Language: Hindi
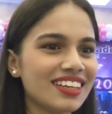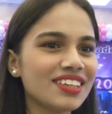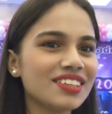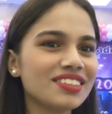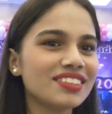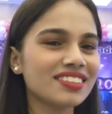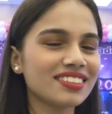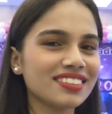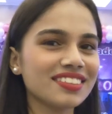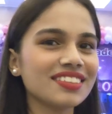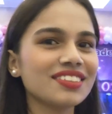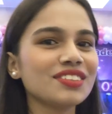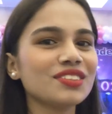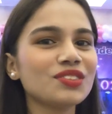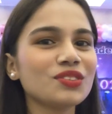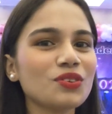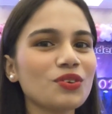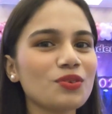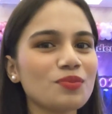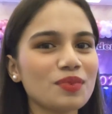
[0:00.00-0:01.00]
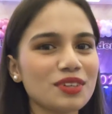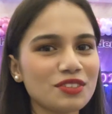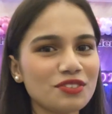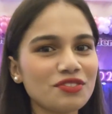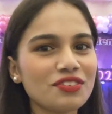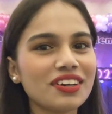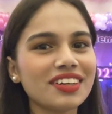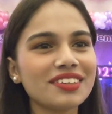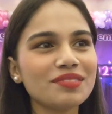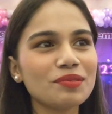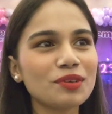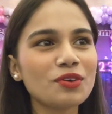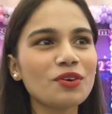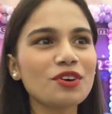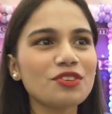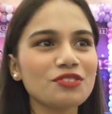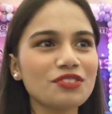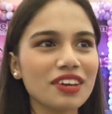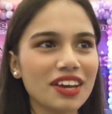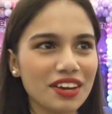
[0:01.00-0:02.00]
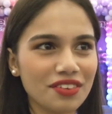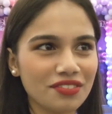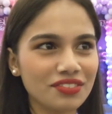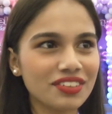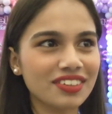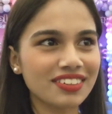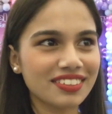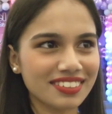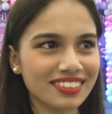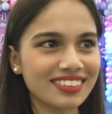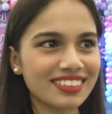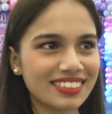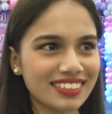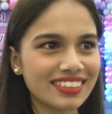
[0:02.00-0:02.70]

it's uh, so much fun because we have uh,